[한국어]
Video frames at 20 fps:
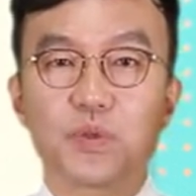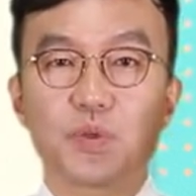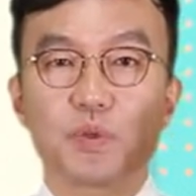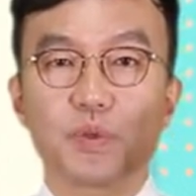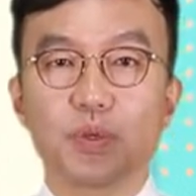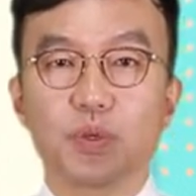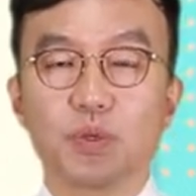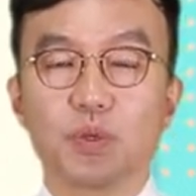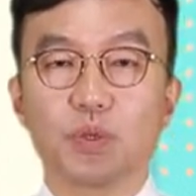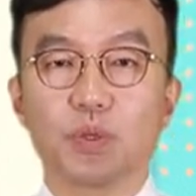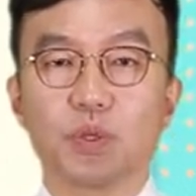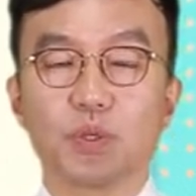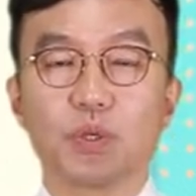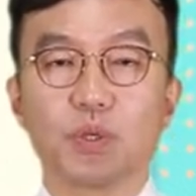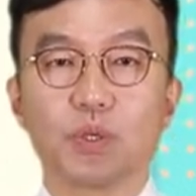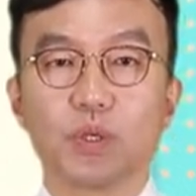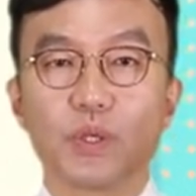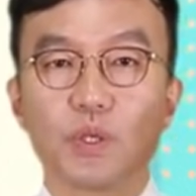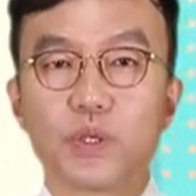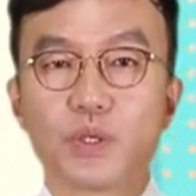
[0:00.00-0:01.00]
추,
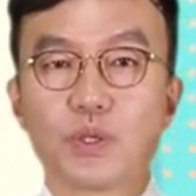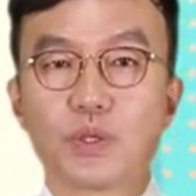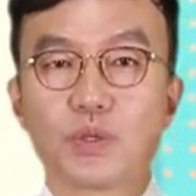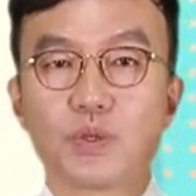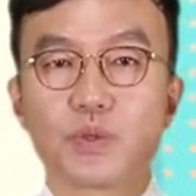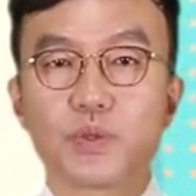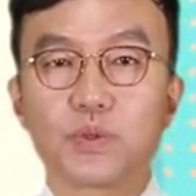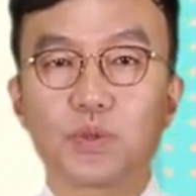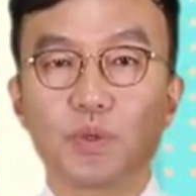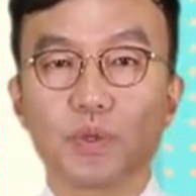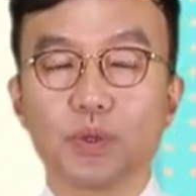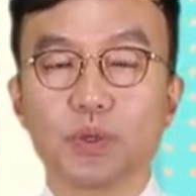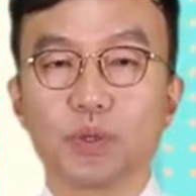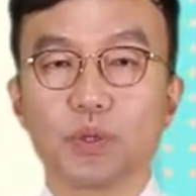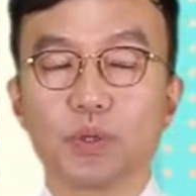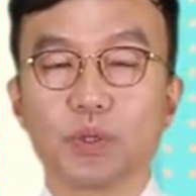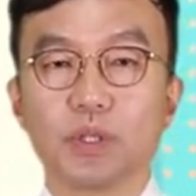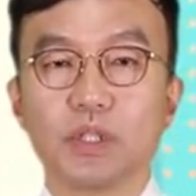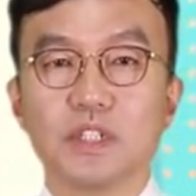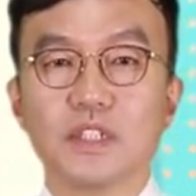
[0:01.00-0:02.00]

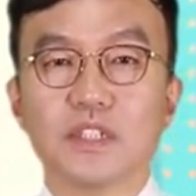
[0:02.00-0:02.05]
추.